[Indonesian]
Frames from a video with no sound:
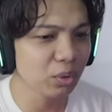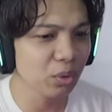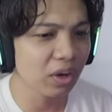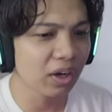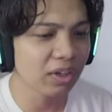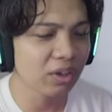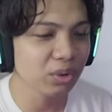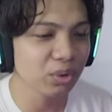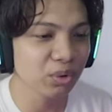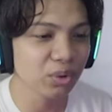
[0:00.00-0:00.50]

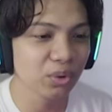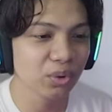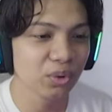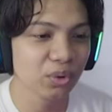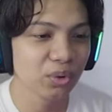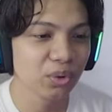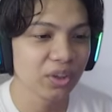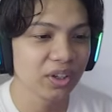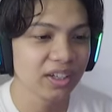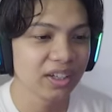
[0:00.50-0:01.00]
waduh.
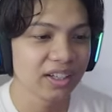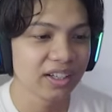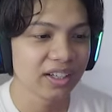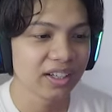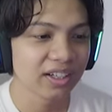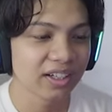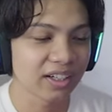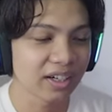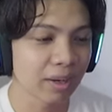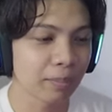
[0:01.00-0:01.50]

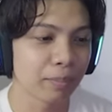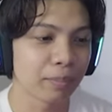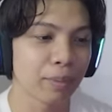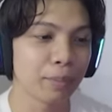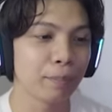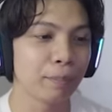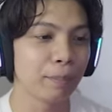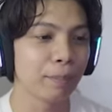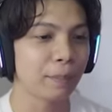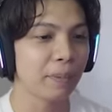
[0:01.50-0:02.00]
Gak
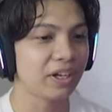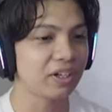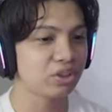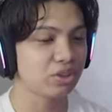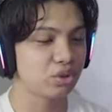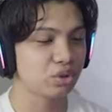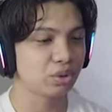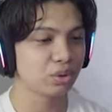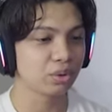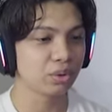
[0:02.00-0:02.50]
mempan
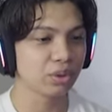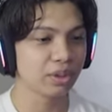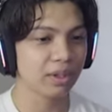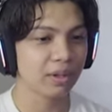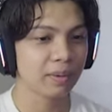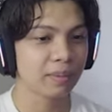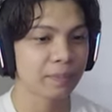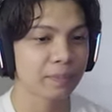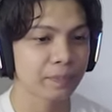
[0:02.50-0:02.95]
cuy.